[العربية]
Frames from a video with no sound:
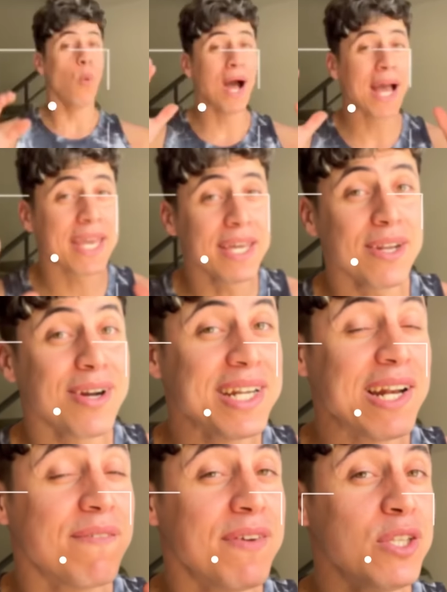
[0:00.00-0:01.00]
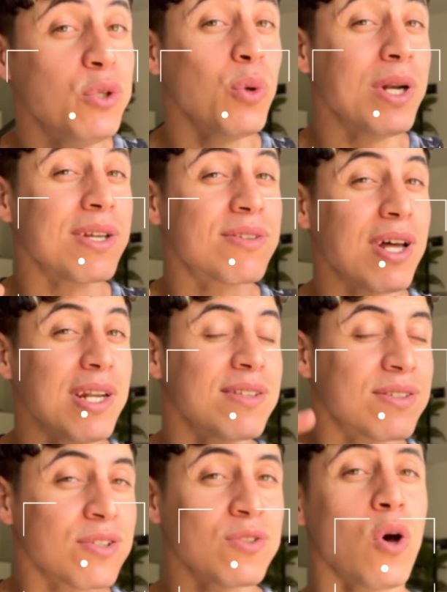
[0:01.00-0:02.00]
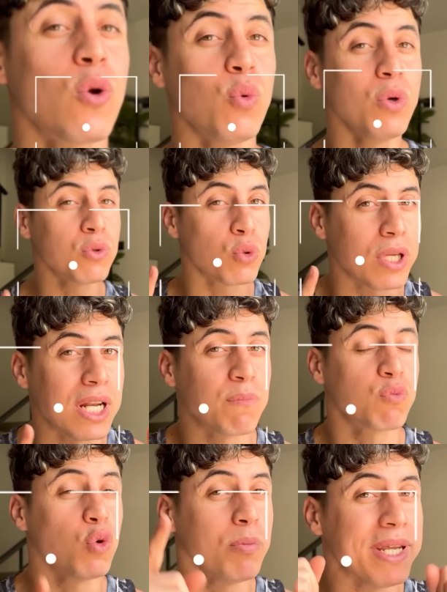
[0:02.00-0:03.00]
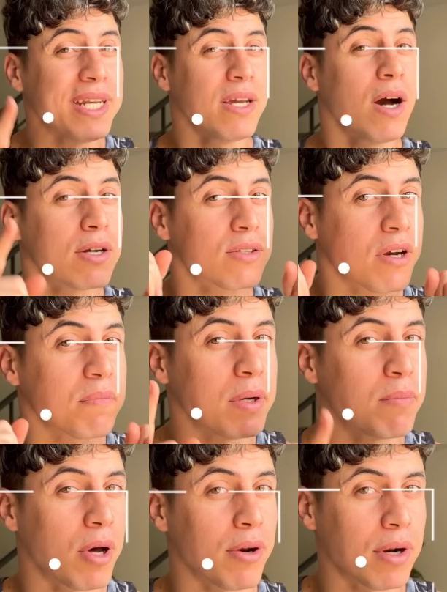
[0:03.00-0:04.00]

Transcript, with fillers: واخيرا الفيديو اللي طال انتظاره وانتوا طلبتوه مني اكتر من مره